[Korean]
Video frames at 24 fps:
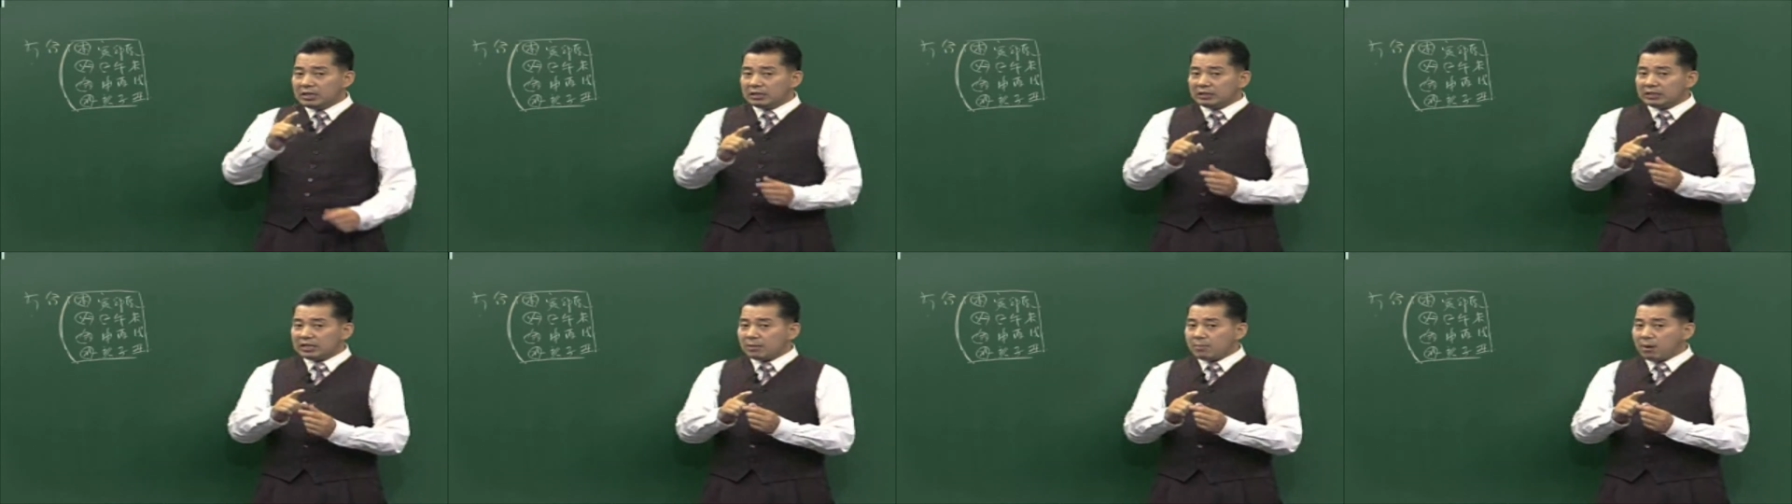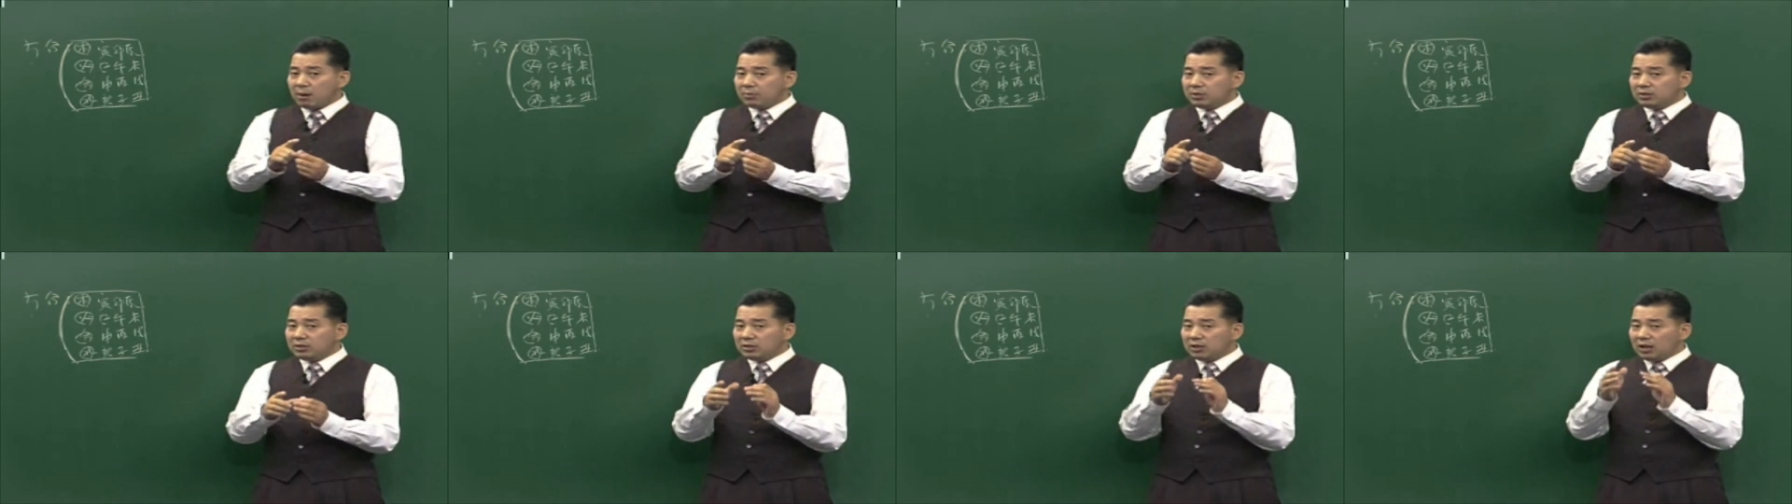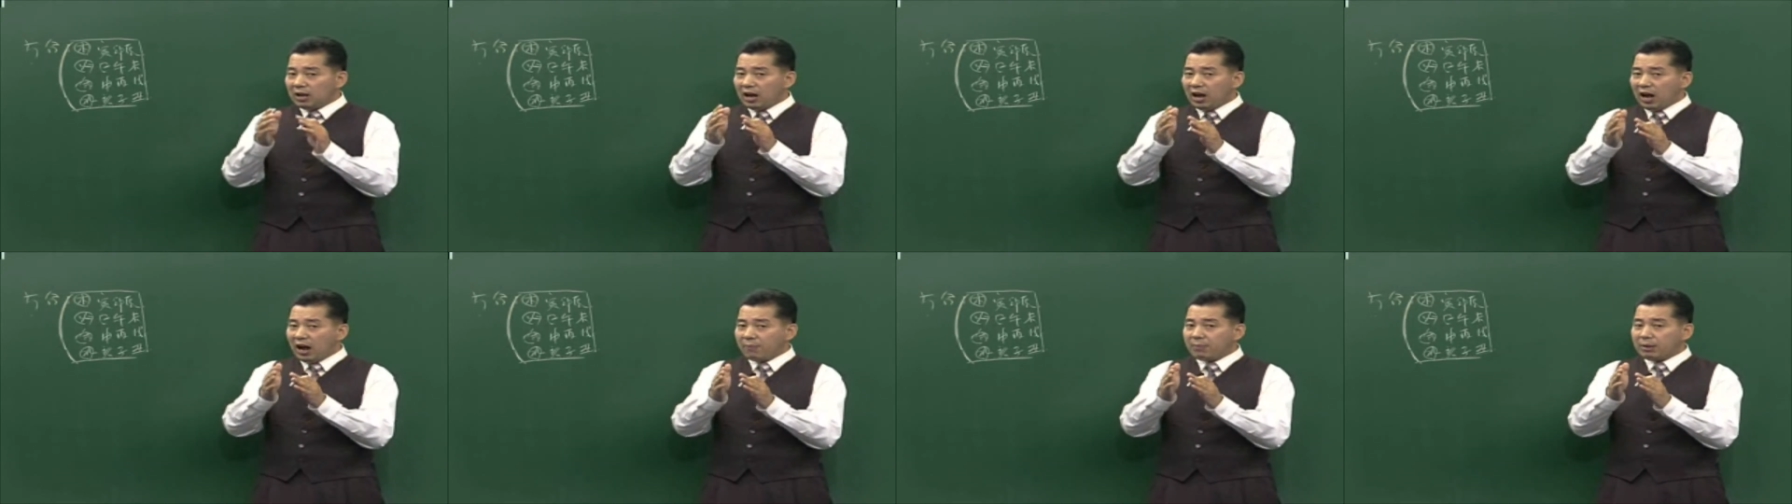삼합은
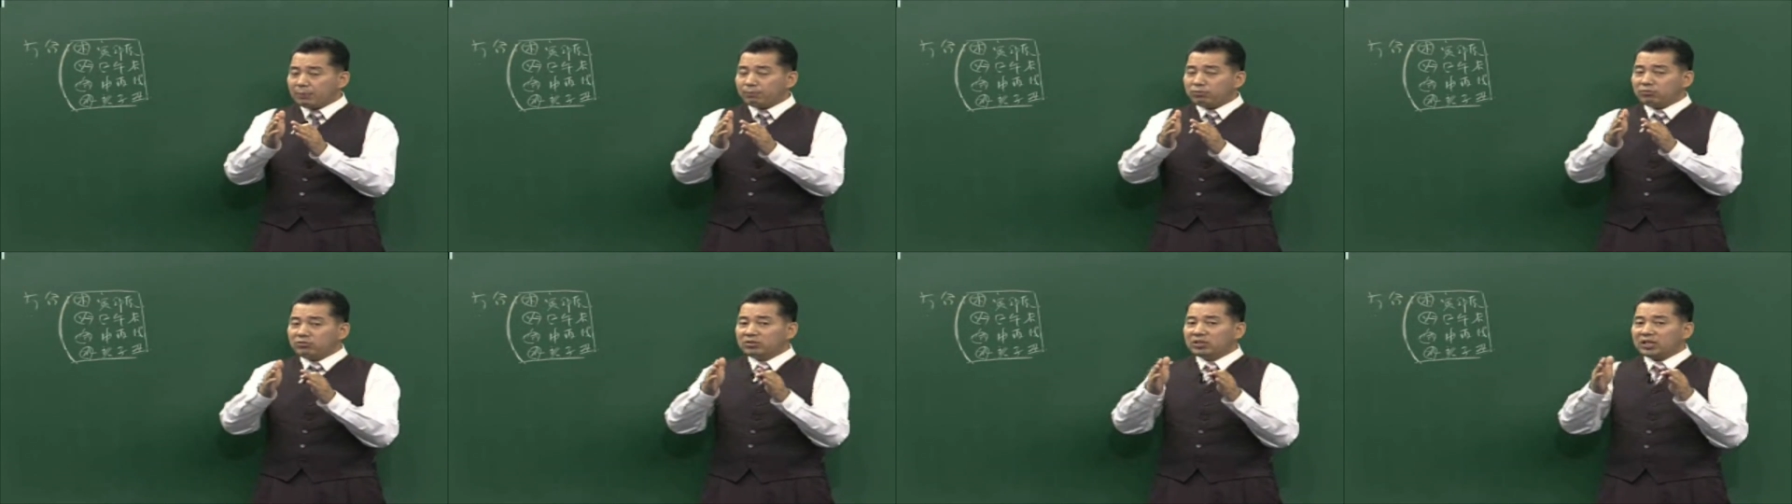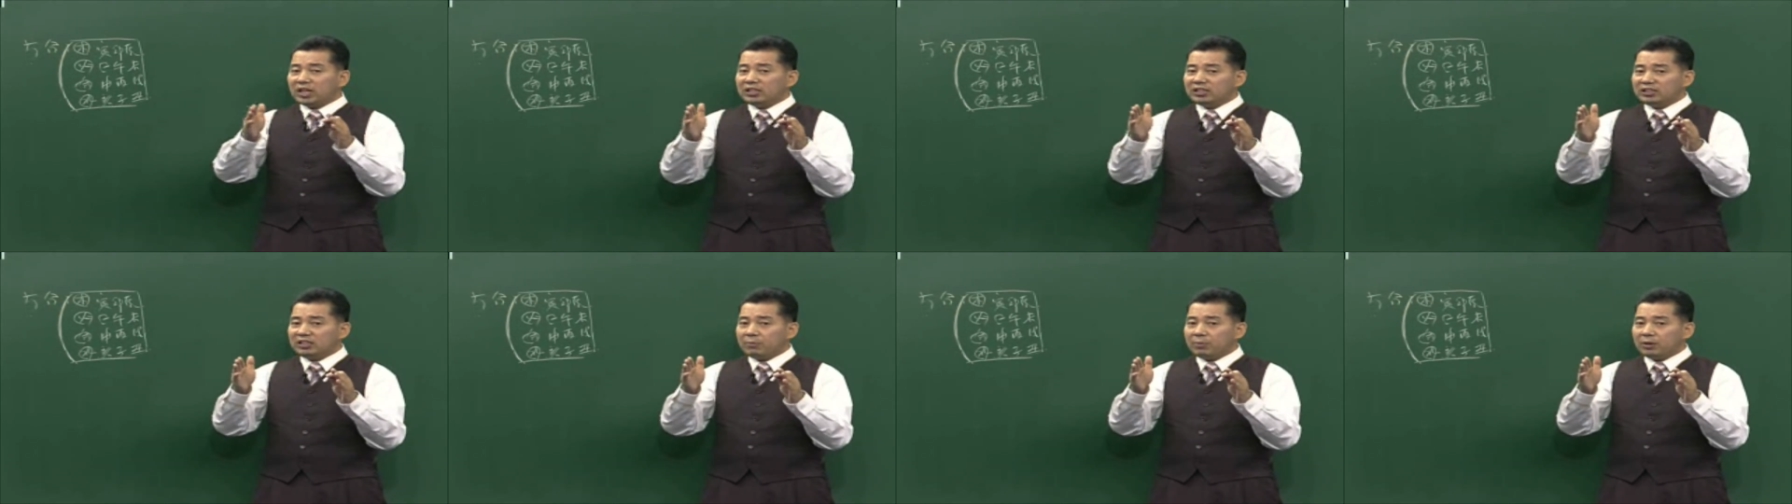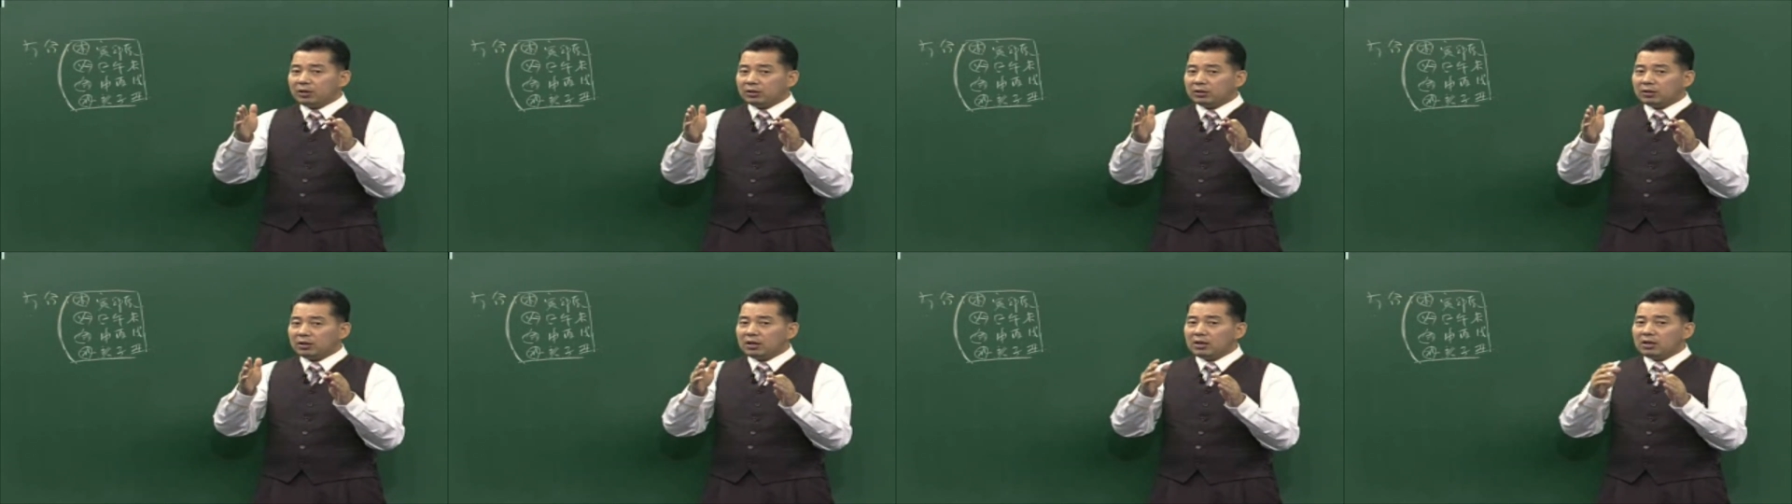합이 분산이
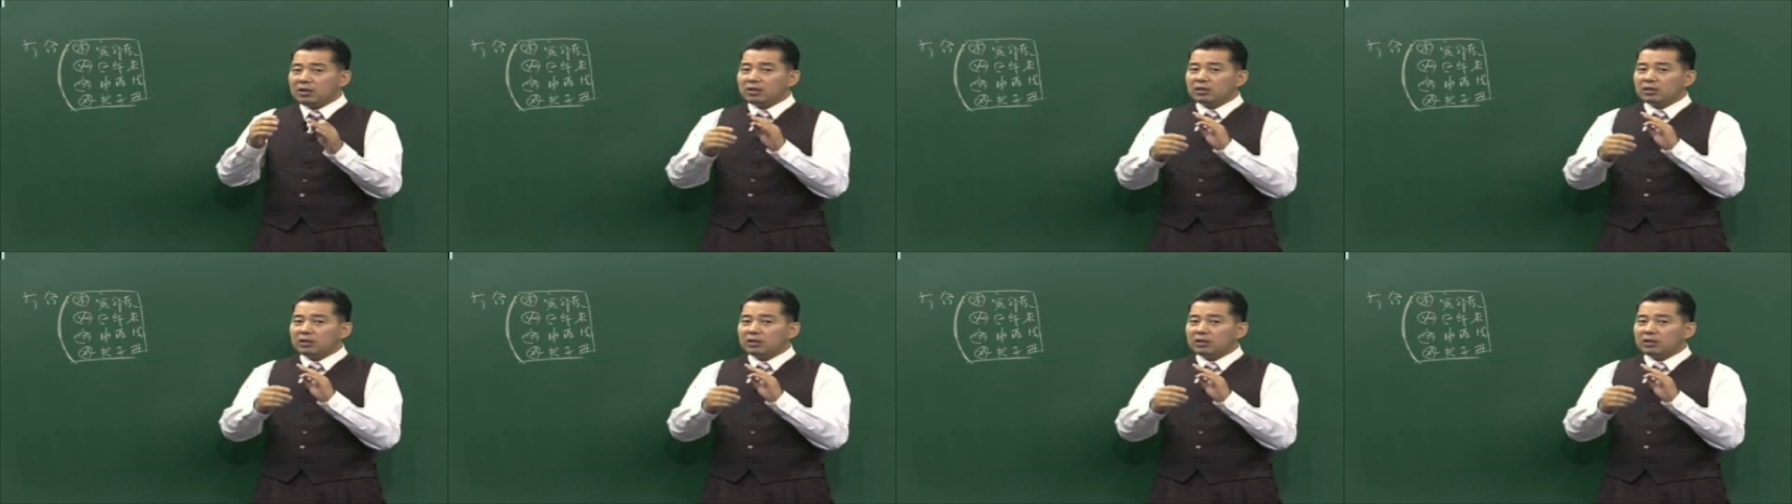되면은